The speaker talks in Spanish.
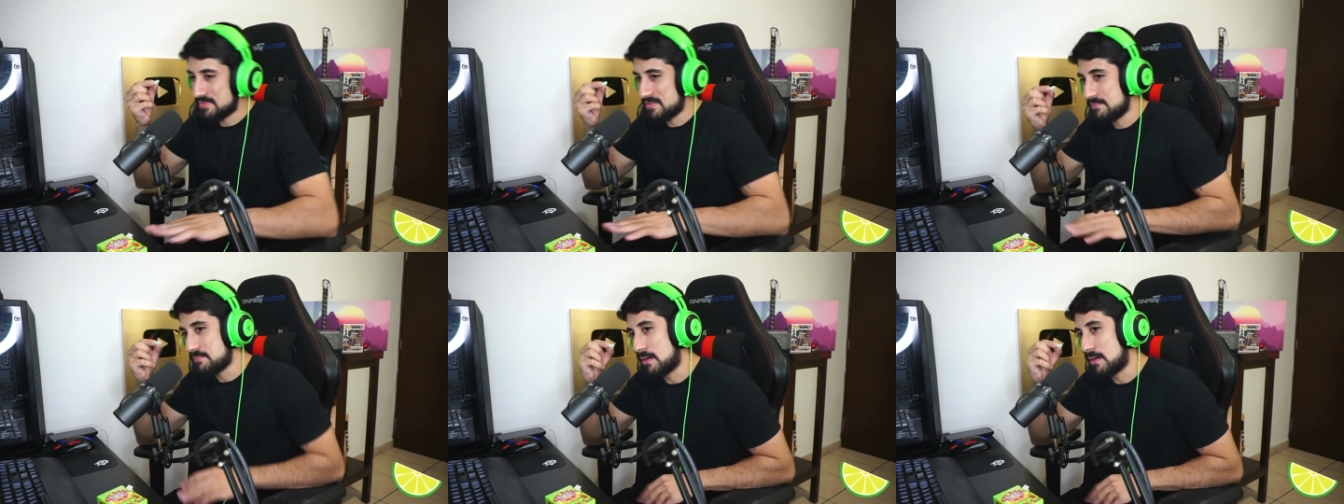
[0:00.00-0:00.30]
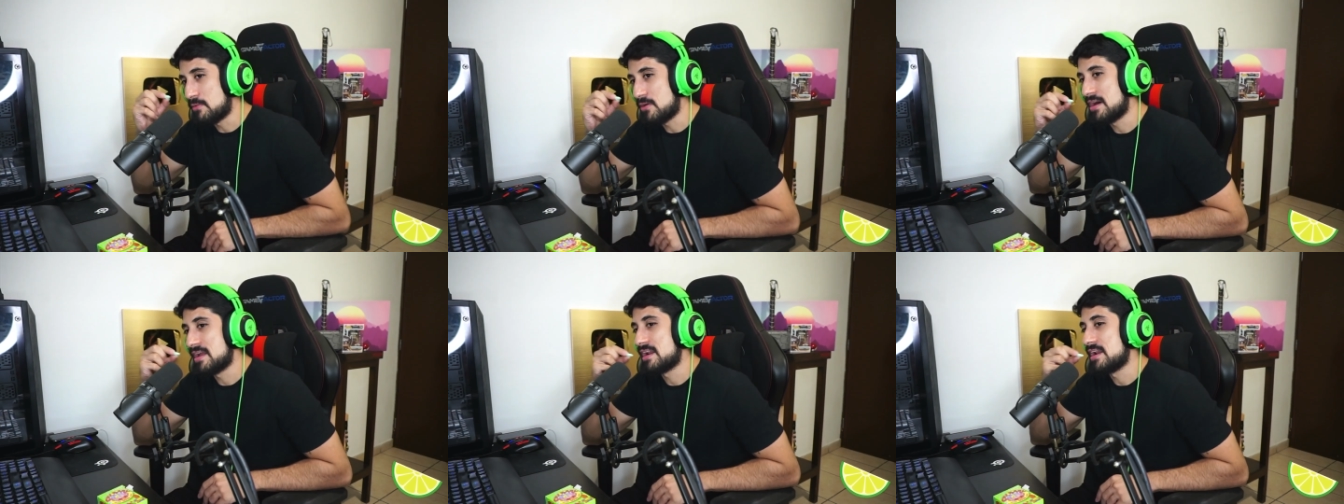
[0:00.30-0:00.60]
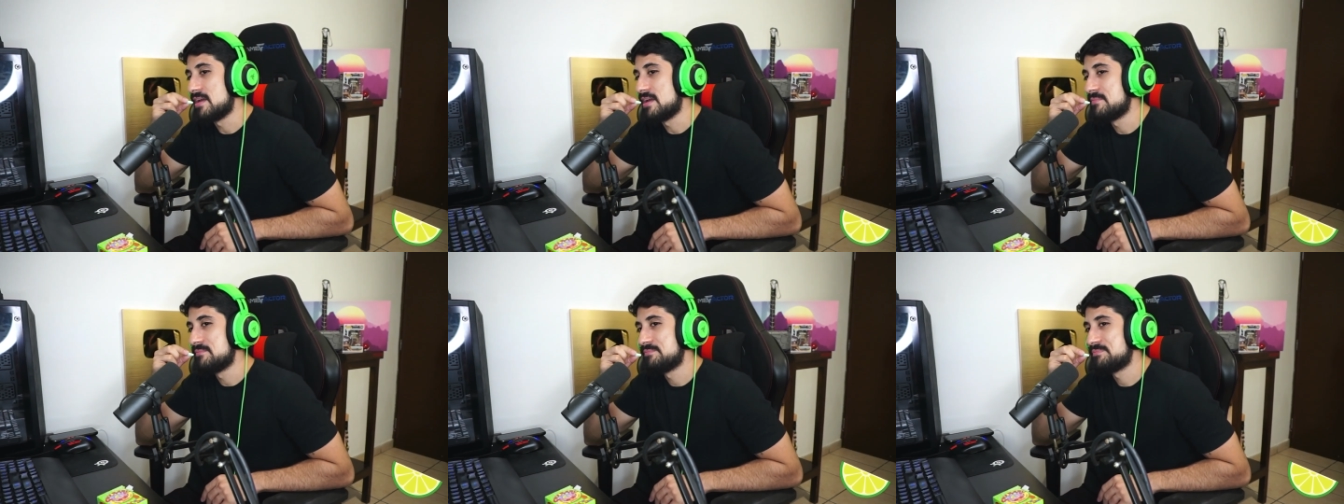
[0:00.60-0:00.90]
Vamos a
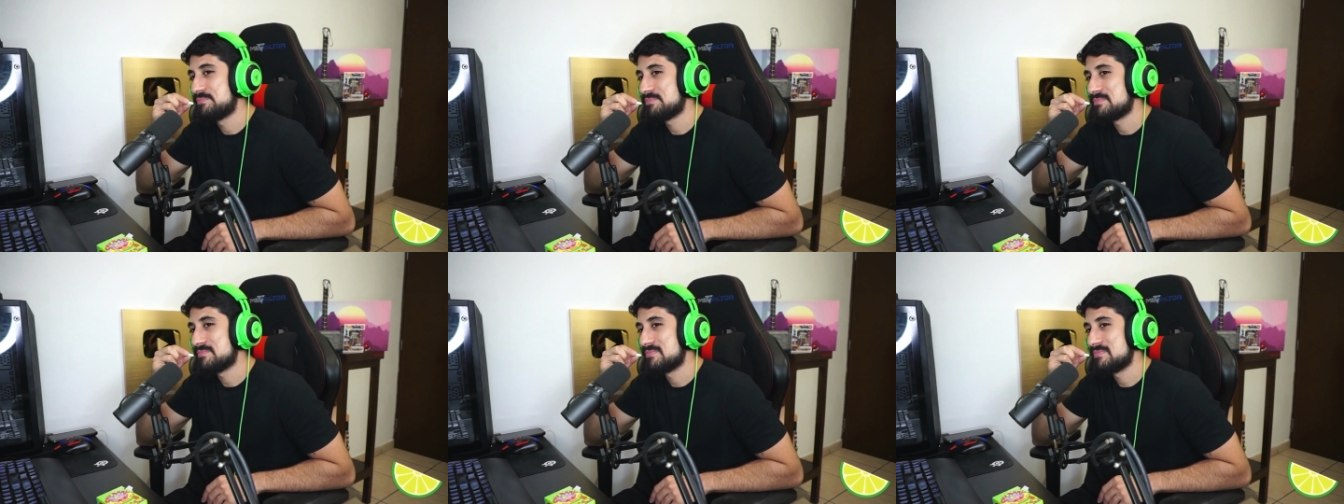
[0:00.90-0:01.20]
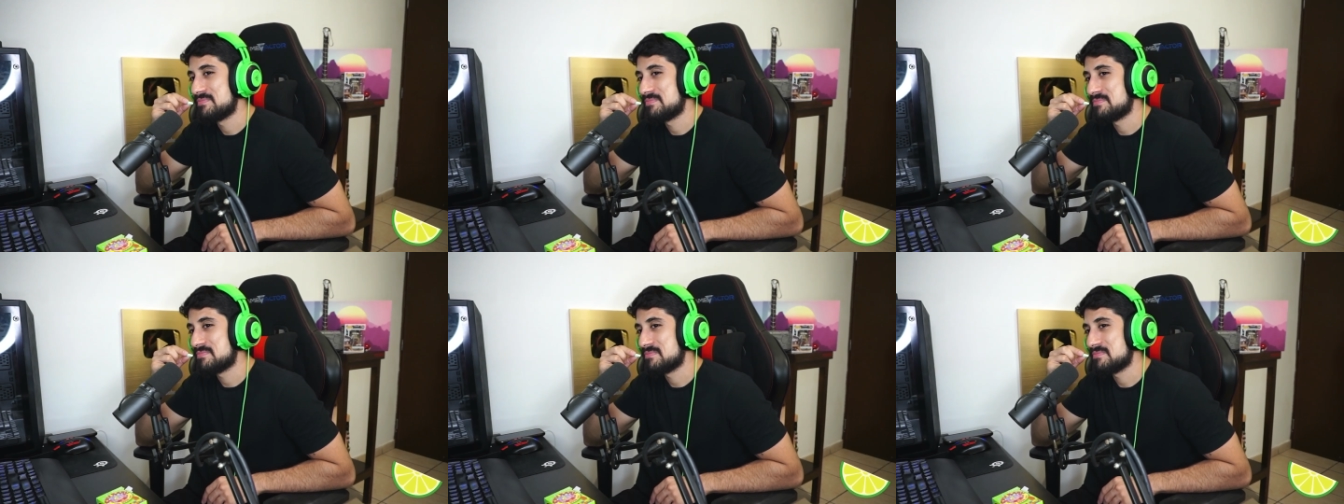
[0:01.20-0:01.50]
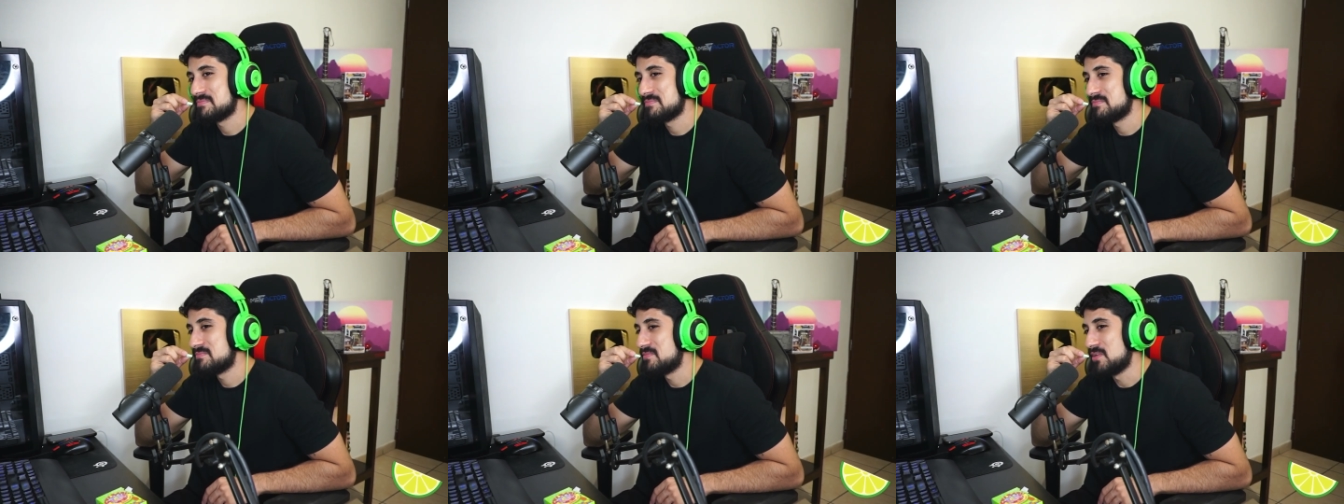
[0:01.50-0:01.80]
darle.
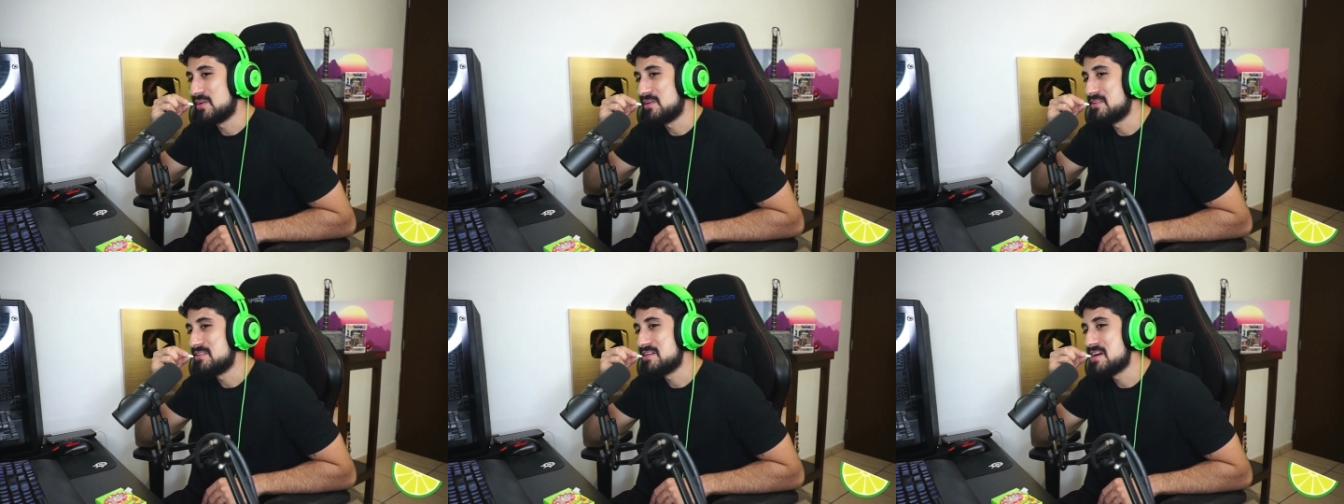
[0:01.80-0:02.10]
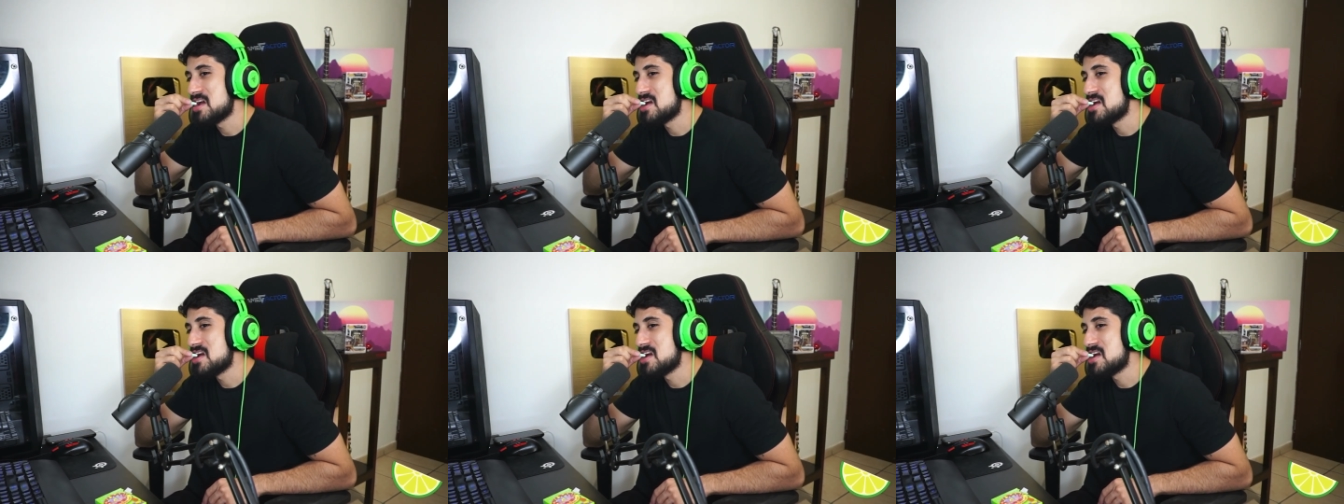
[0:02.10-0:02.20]
No.